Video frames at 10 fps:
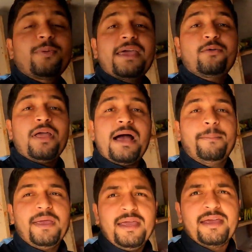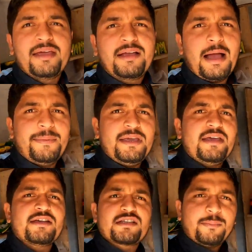विनोद भाई को यहाँ पे
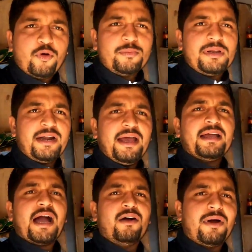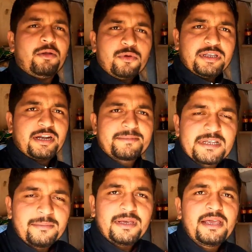काफ़ी सपोर्ट मिल रहा है गाँव वालों की
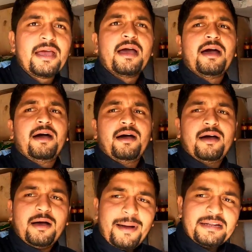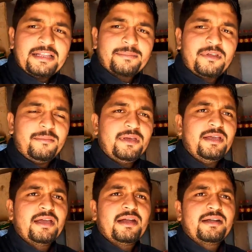तरफ से भी हमारी तरफ से
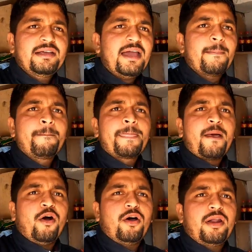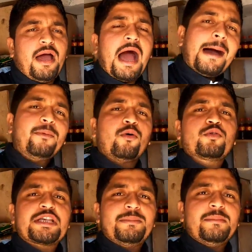भी ठीक है और आप
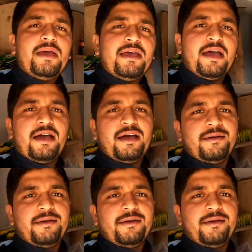लोगों से भी मैं